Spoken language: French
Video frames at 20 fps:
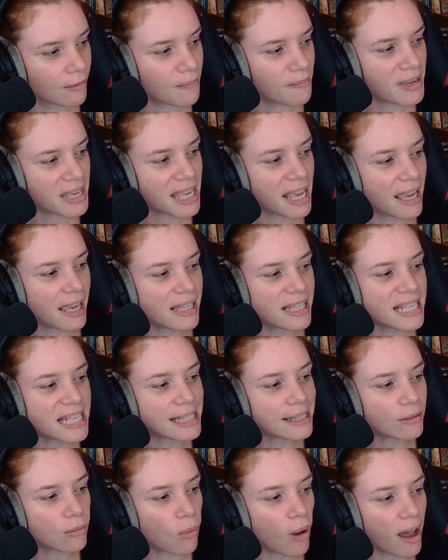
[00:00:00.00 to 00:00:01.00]
Mais il y a une
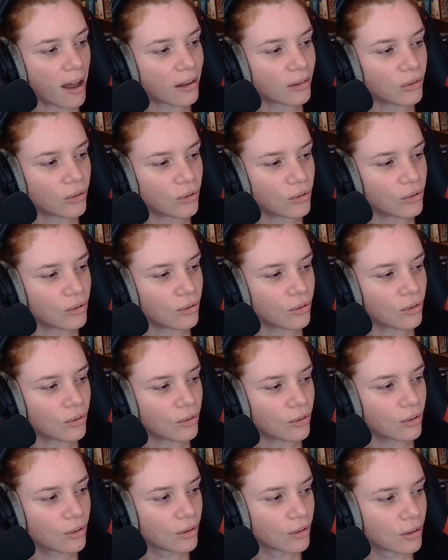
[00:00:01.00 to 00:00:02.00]
histoire
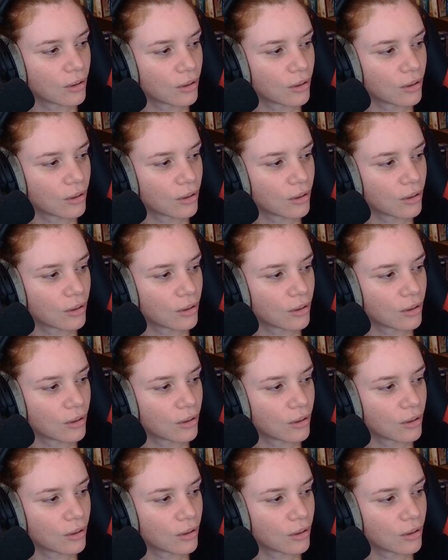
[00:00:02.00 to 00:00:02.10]
de...